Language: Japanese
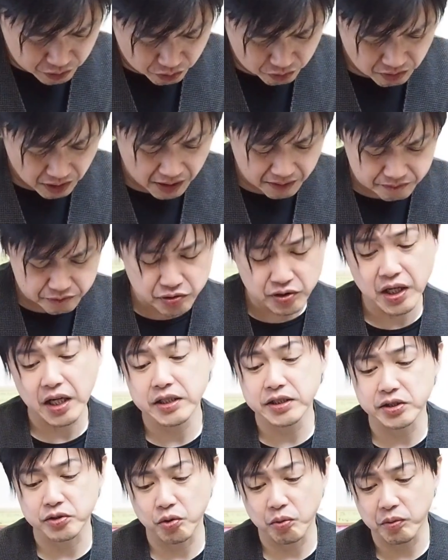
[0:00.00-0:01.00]
食は
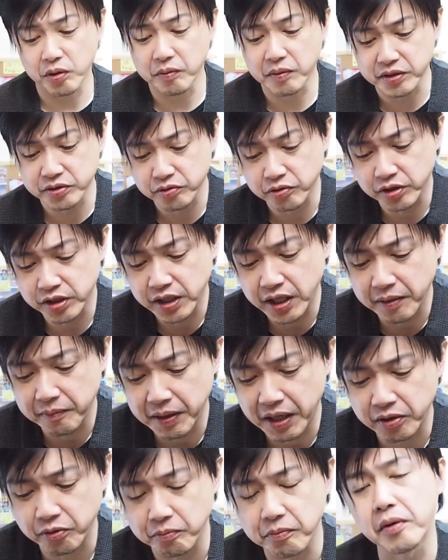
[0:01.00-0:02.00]
難しいと思いますので、
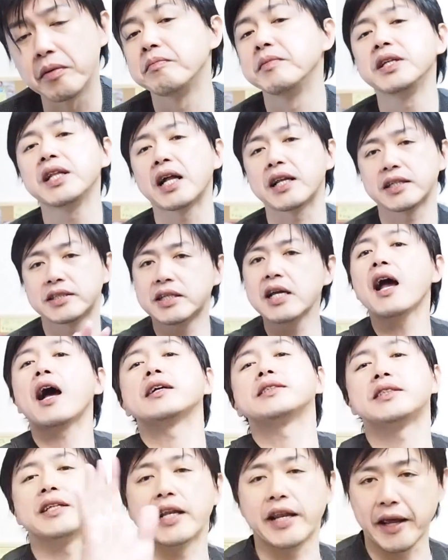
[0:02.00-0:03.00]
まあ、あの、みんなで
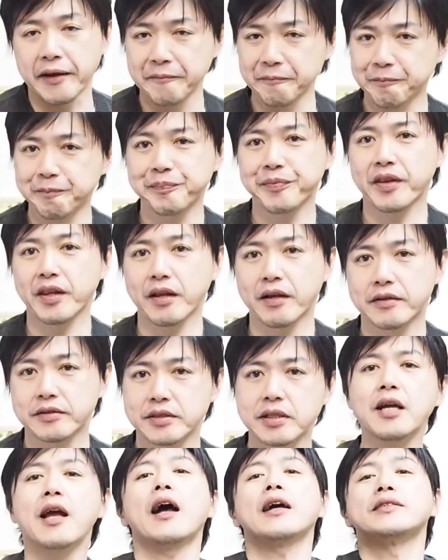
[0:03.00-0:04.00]
シェアしてね、
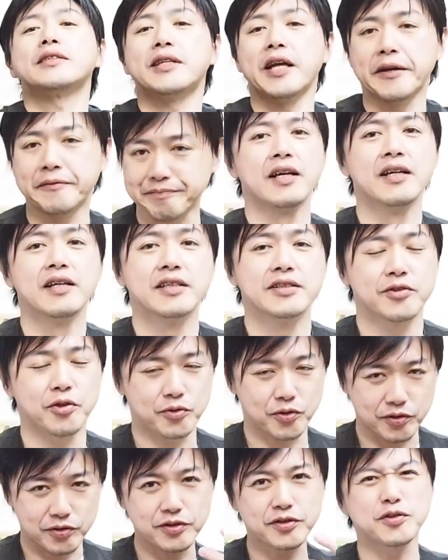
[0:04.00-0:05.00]
シェアして
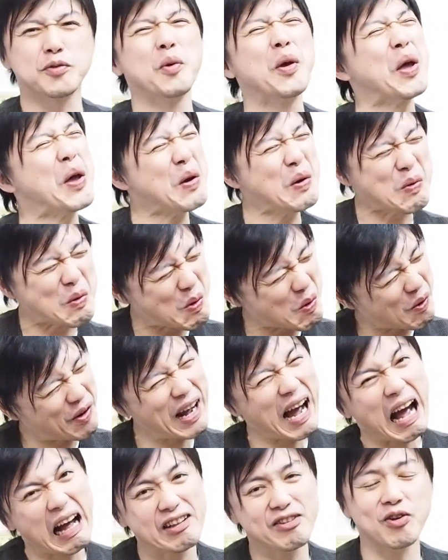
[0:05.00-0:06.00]
ちょっとずつ「えー、う
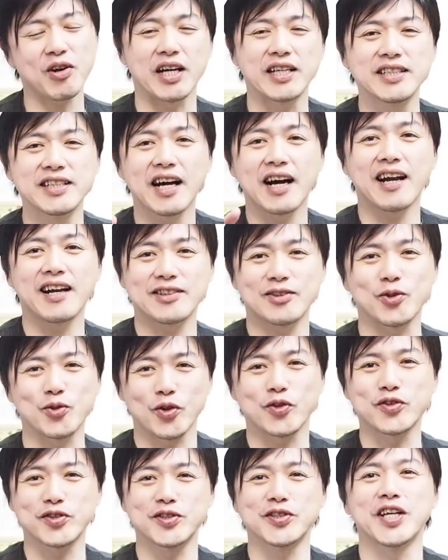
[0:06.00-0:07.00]
わー」とか言いながらちょっ
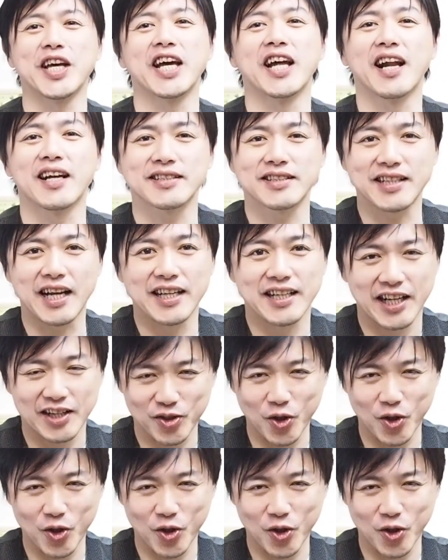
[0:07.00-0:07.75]
とずつ減らしたいな